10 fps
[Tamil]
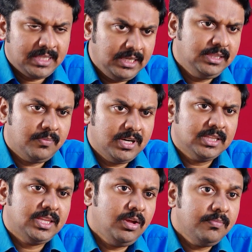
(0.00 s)
தென்
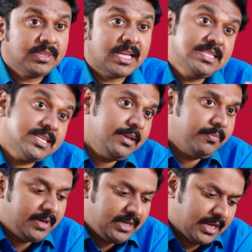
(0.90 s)
தமிழகத்திலையும் தஞ்சை
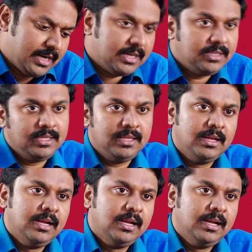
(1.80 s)
பெல்ட்டால இருந்து